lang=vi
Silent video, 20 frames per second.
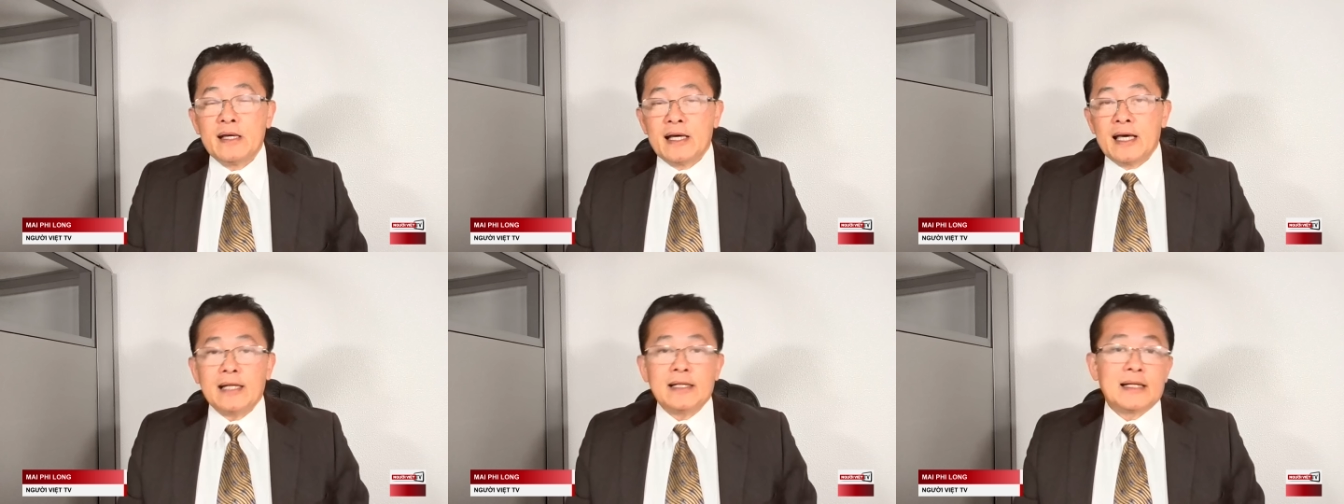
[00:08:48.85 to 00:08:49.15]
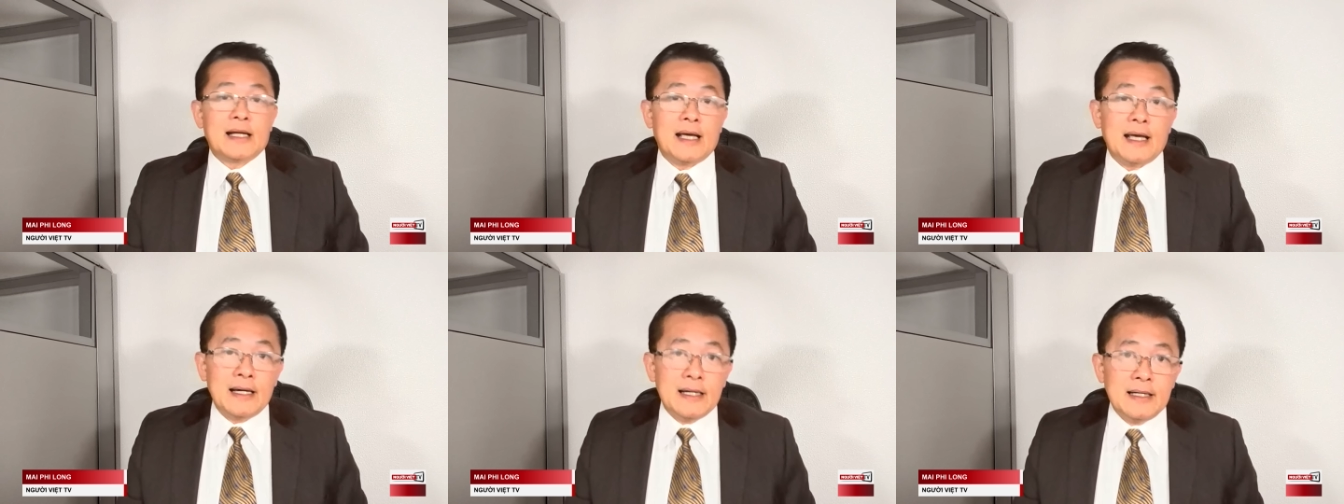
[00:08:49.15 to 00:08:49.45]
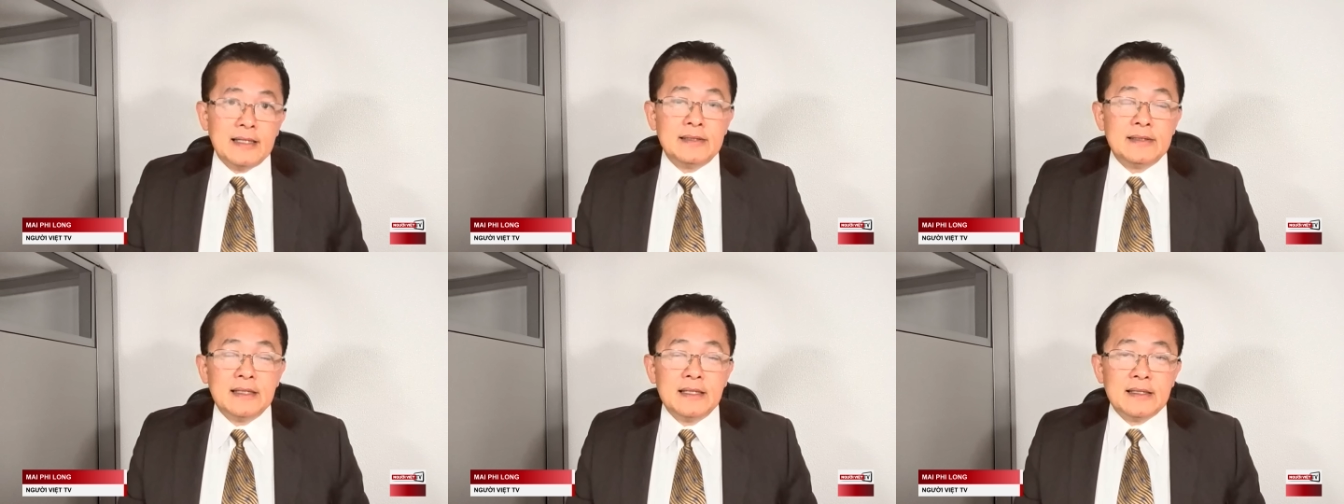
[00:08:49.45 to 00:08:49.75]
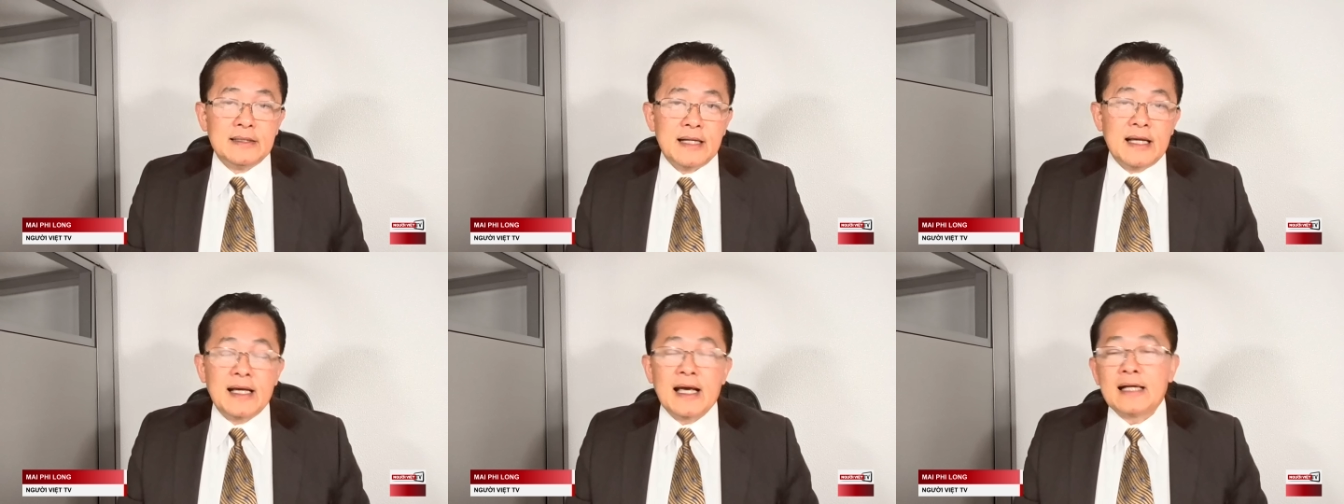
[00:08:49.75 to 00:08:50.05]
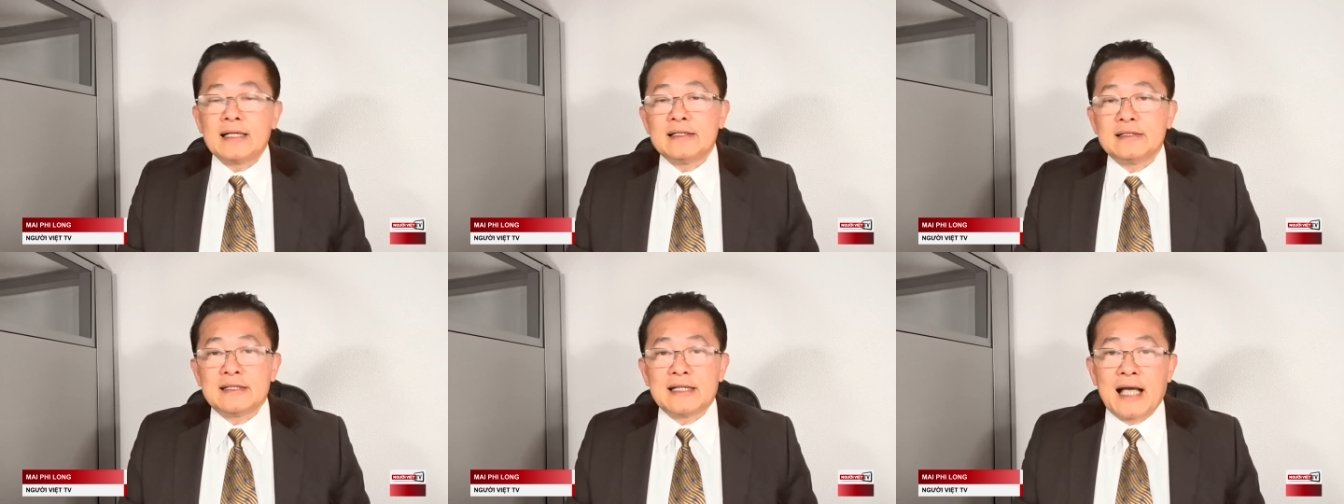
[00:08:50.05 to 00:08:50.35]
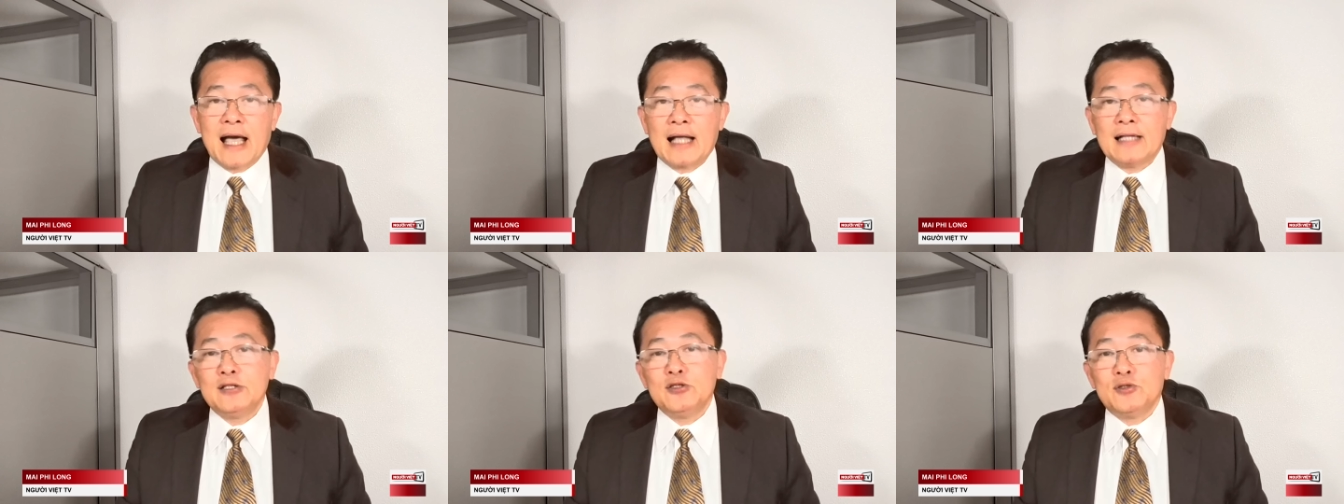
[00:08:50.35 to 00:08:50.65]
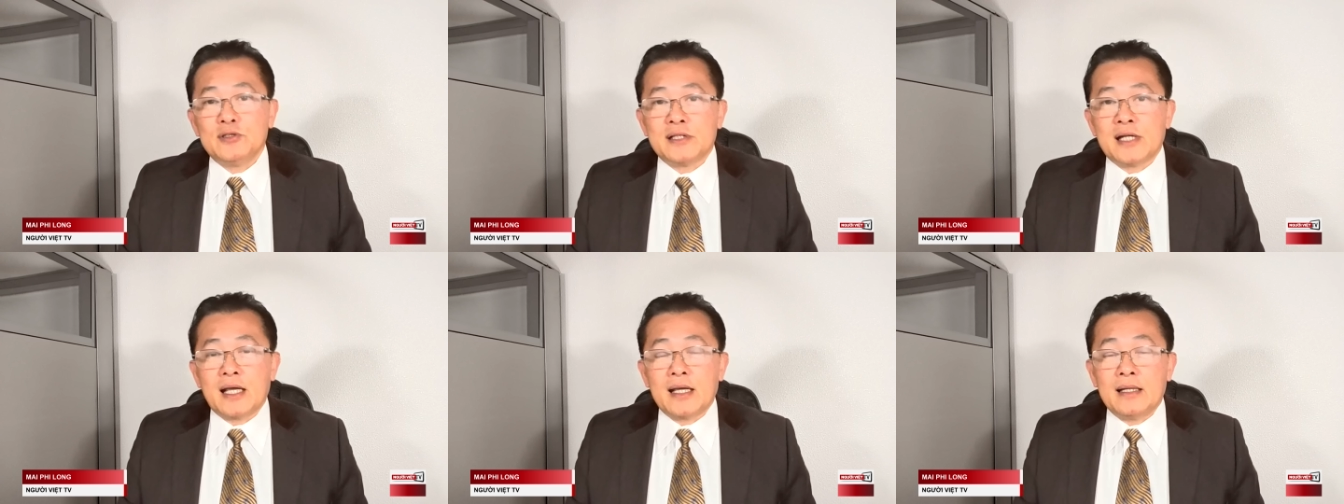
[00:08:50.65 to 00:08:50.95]
khắt khe hơn để ngăn cản
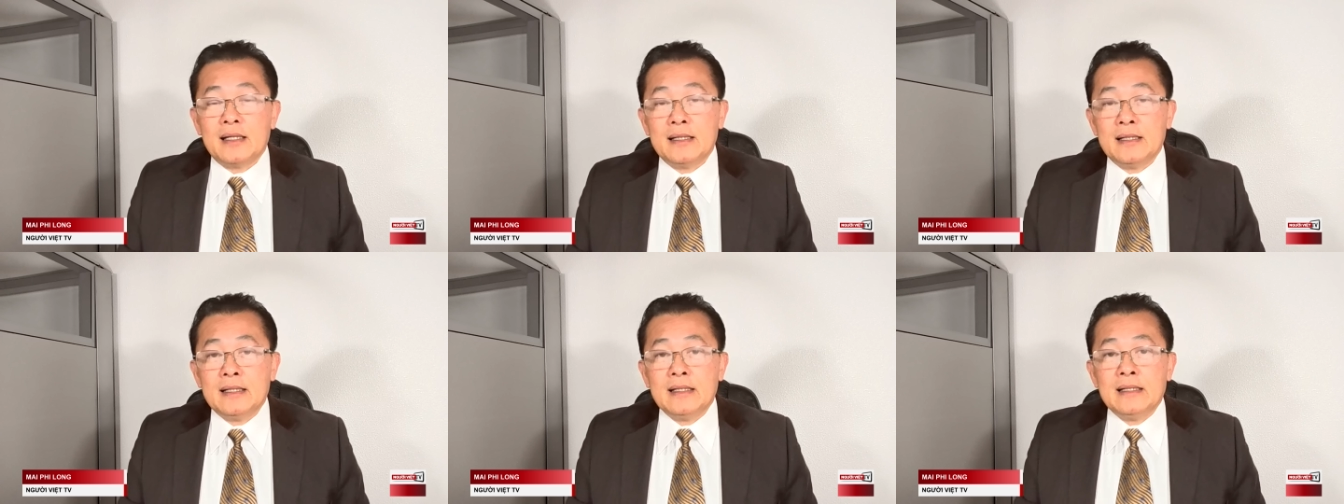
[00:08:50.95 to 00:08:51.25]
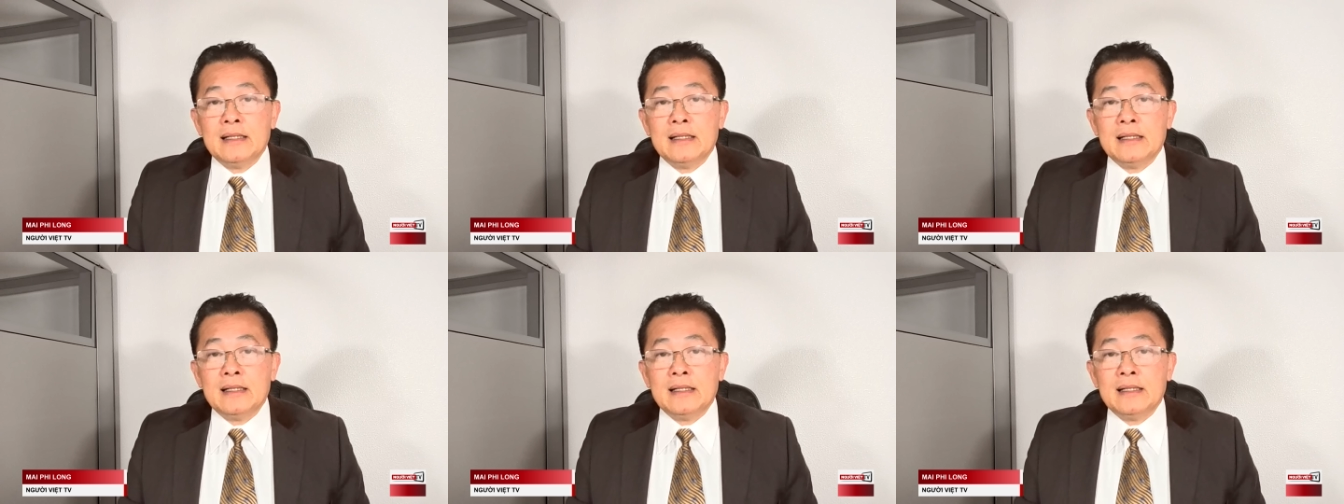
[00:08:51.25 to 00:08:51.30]
chuyện này